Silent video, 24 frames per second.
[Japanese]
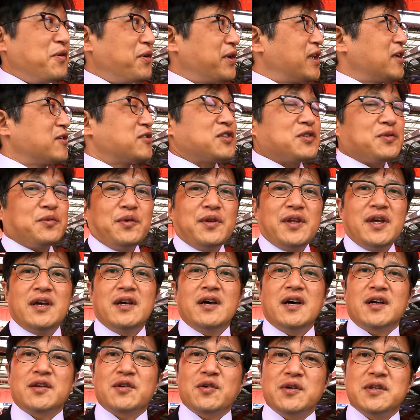私もね、
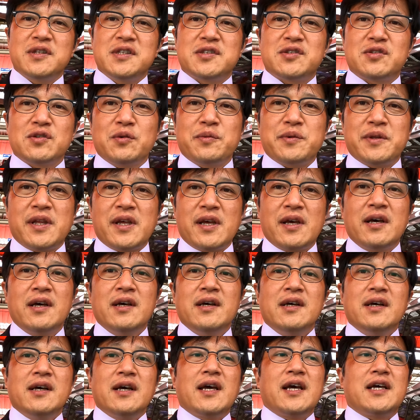今日は日曜日で、
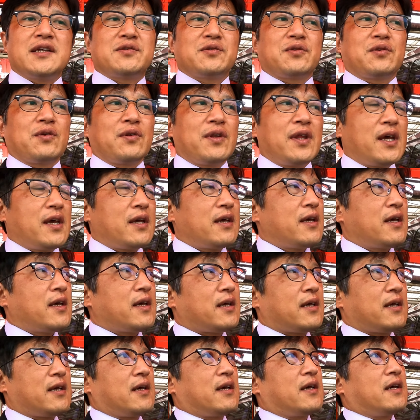ちょっとね、
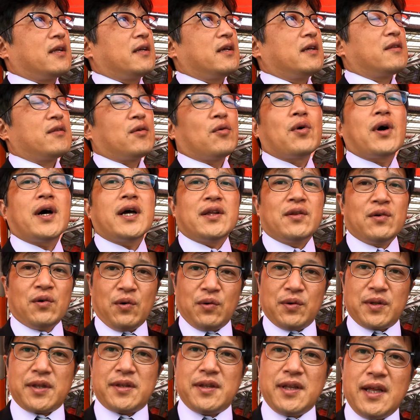総会の
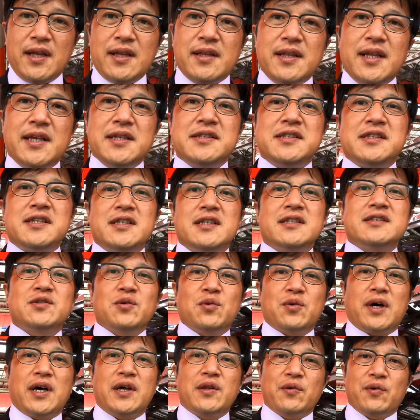方ですね、年次
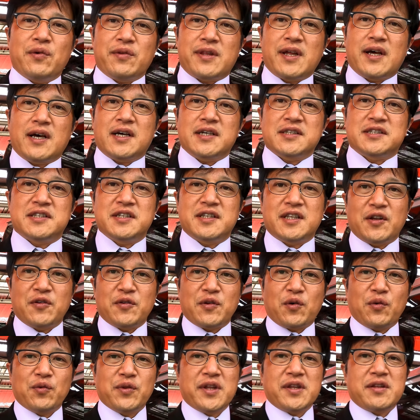総会の方参加していた
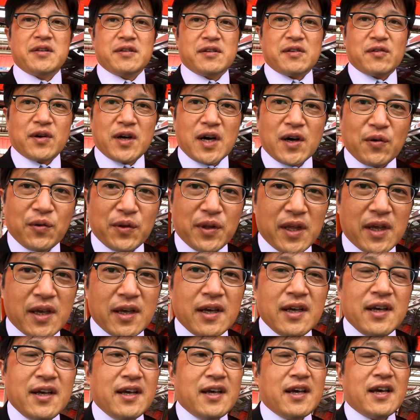ので、こんなスーツの格好で、
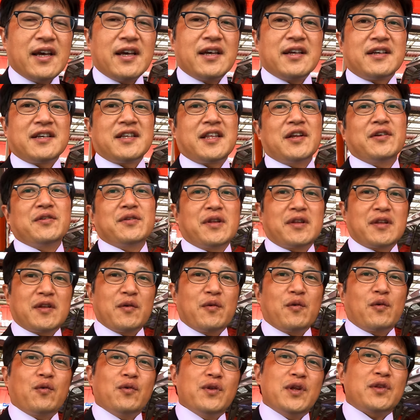来てるんです
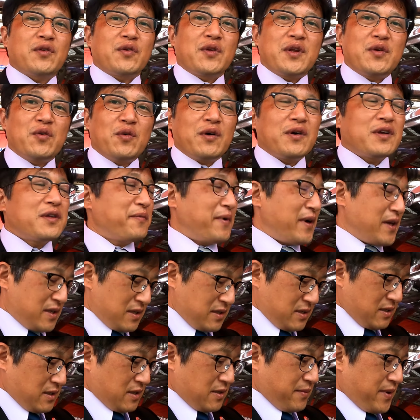けど、この後で、ね、今
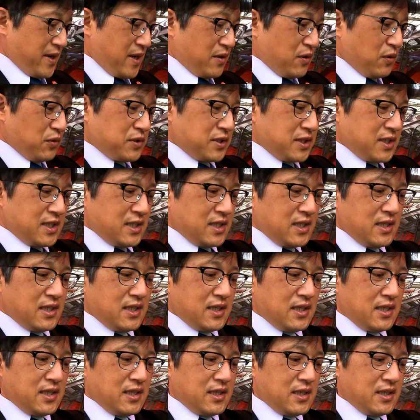4
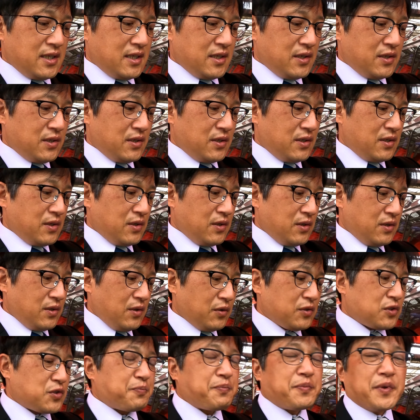時
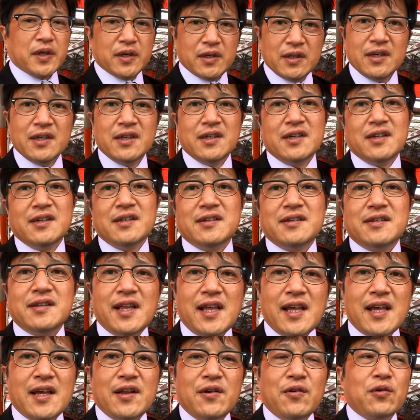40
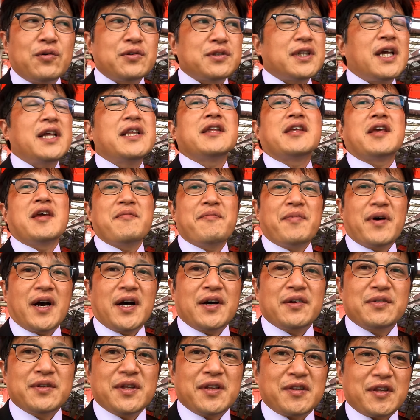分で6時半に現場
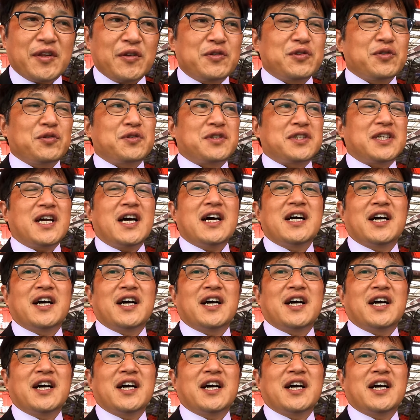があるんですけど、ちょっと時